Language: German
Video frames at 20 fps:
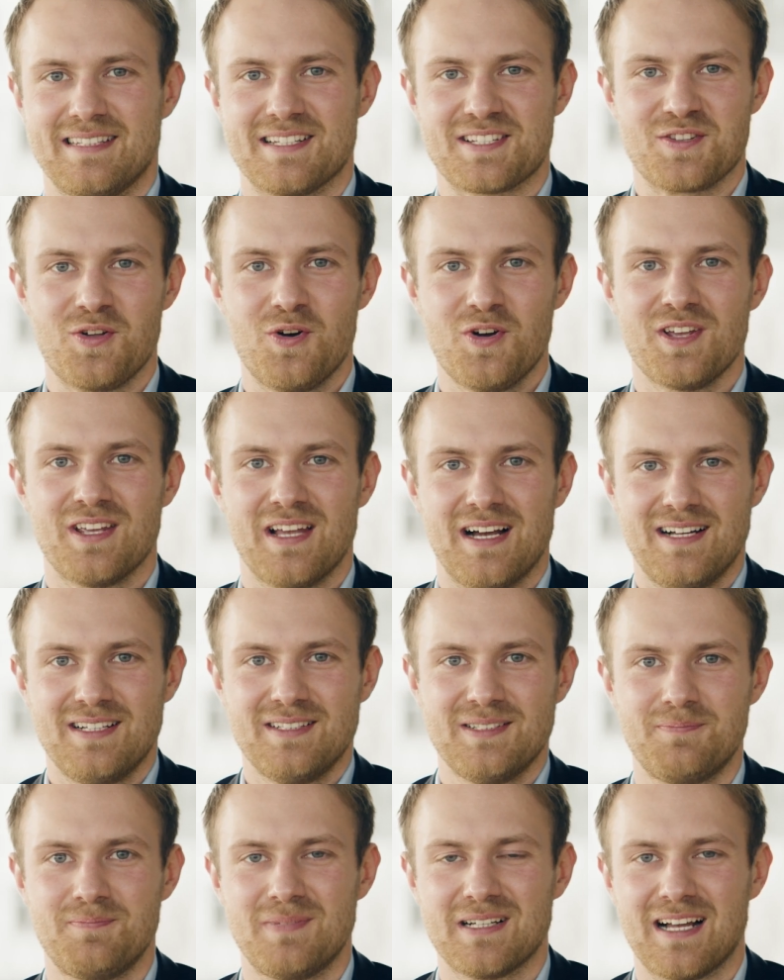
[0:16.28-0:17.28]
Das neue
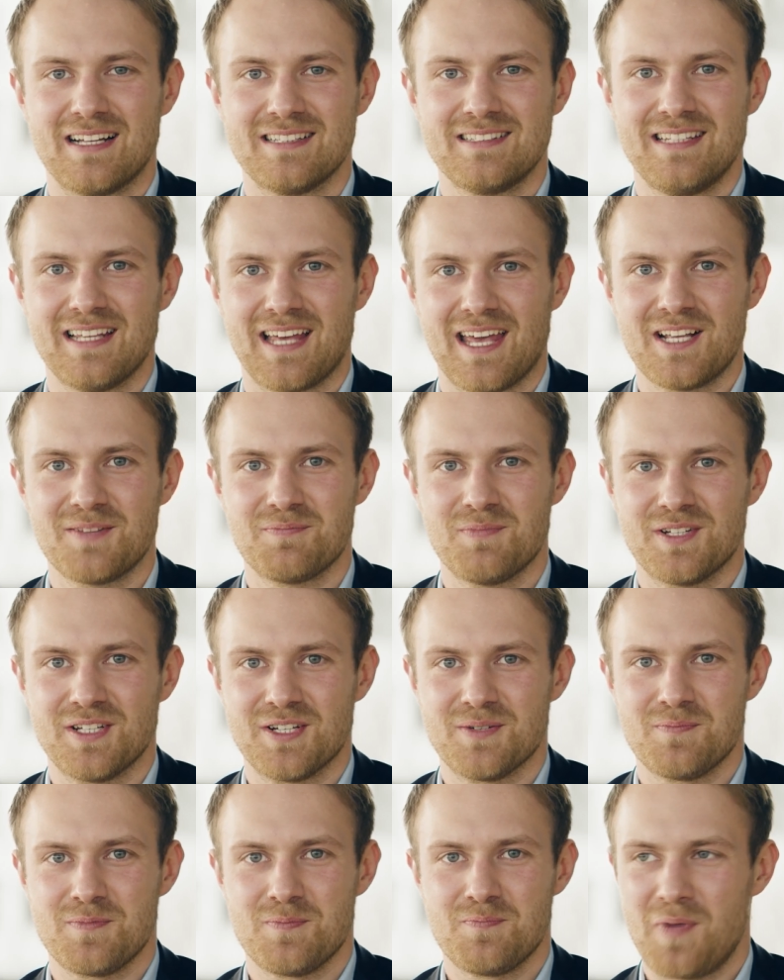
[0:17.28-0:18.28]
Jahr begann direkt mit
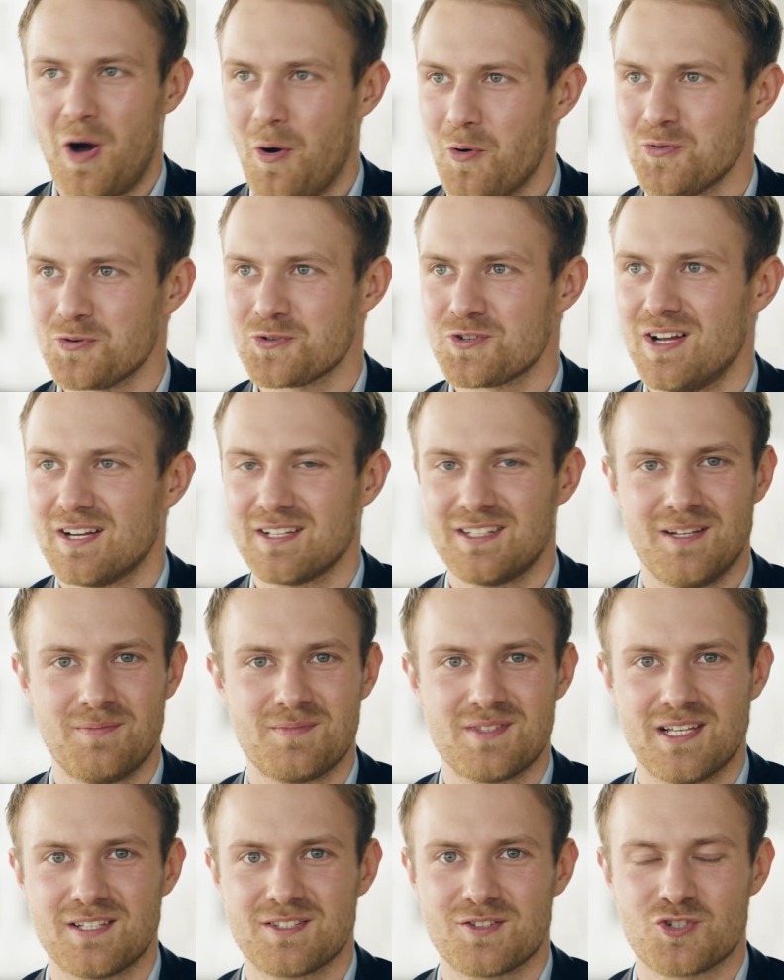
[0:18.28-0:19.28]
einem Paukenschlag hier
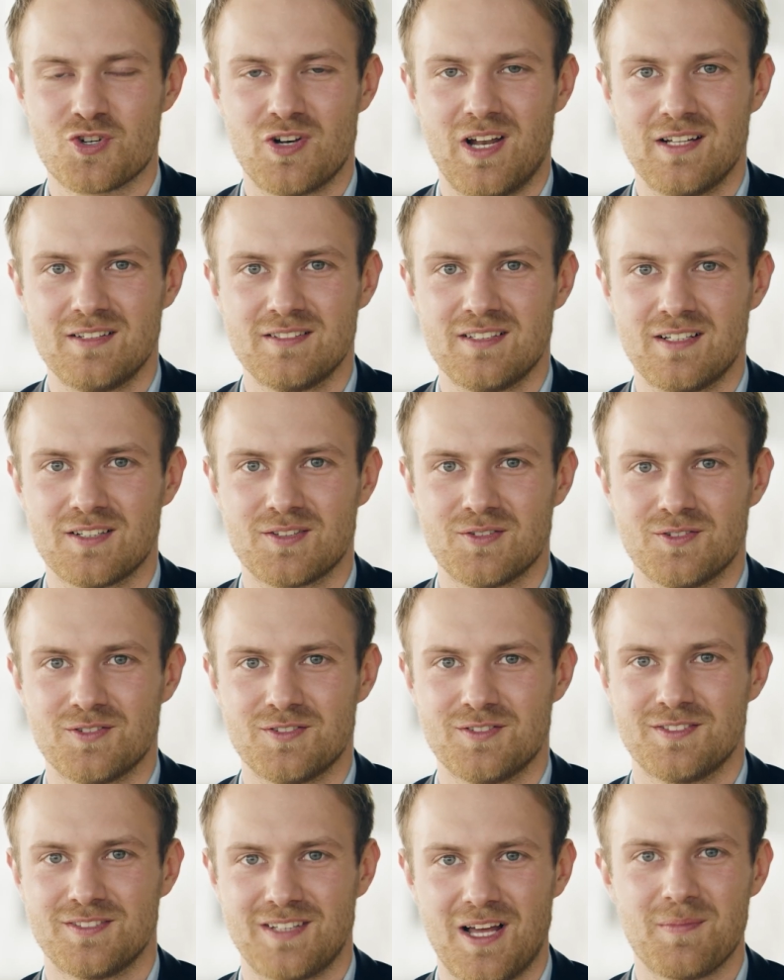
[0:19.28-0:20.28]
im Sächsischen Landtag
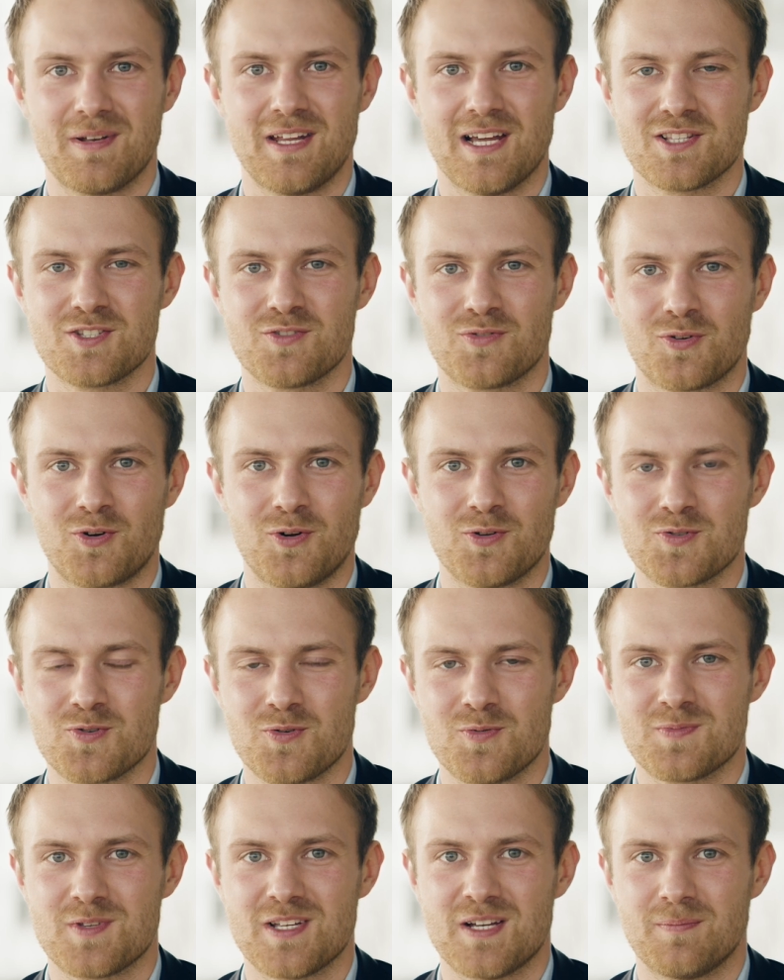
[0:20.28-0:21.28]
und damit herzlich willkommen
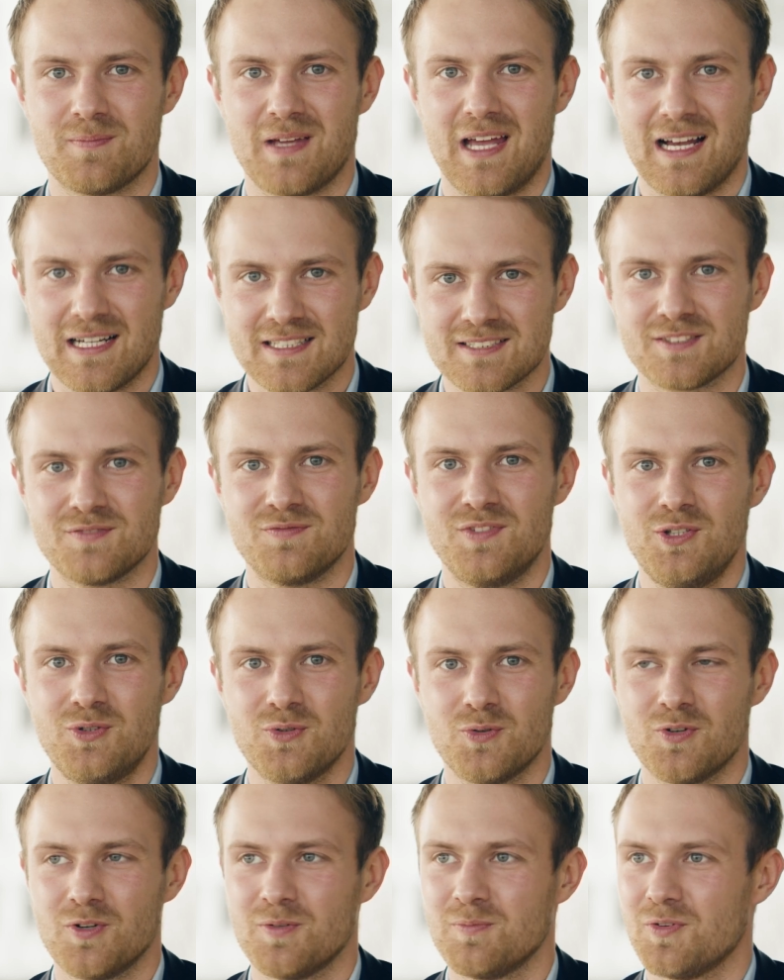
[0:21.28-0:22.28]
zu unserem ersten
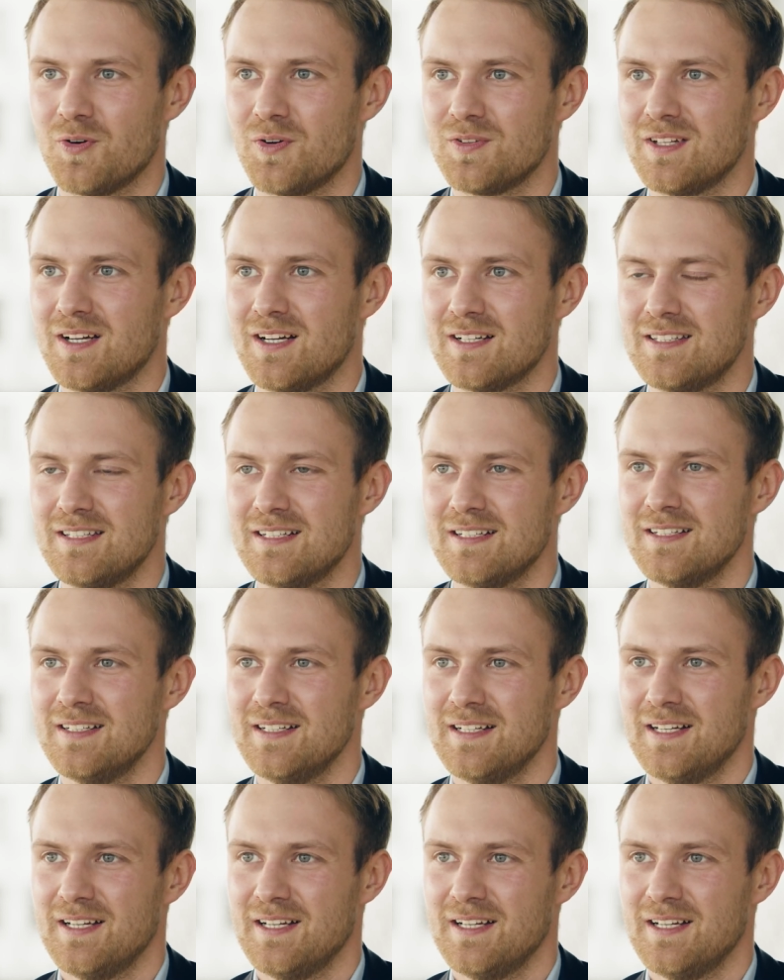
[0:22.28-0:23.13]
Video im neuen Jahr hier.